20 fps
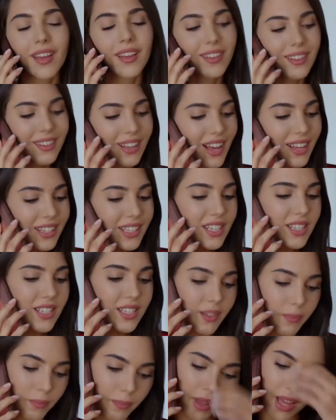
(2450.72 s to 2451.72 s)
Hah,
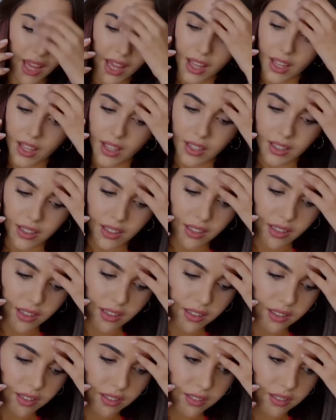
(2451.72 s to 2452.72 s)
anneciğim.
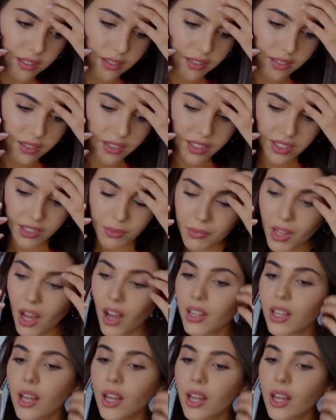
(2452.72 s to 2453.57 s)
Ee, şimdi